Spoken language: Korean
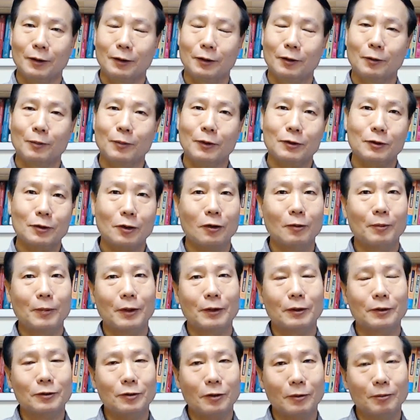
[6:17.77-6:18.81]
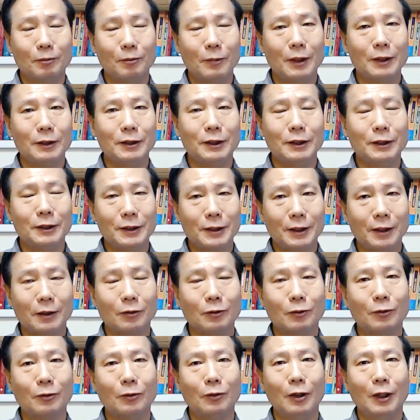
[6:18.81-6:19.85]
그러면 처음에는 정말
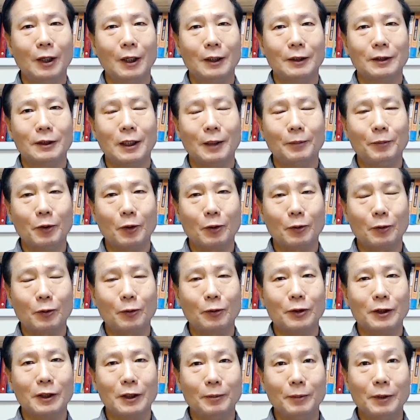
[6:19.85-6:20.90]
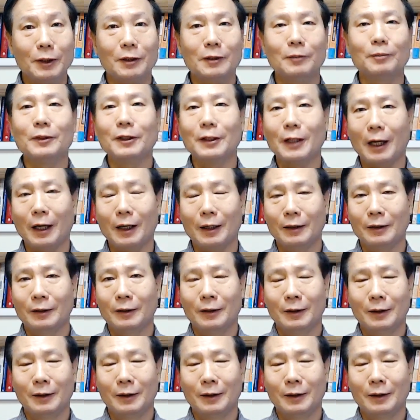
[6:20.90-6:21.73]
시시하고 재미없고 힘이 듭니다.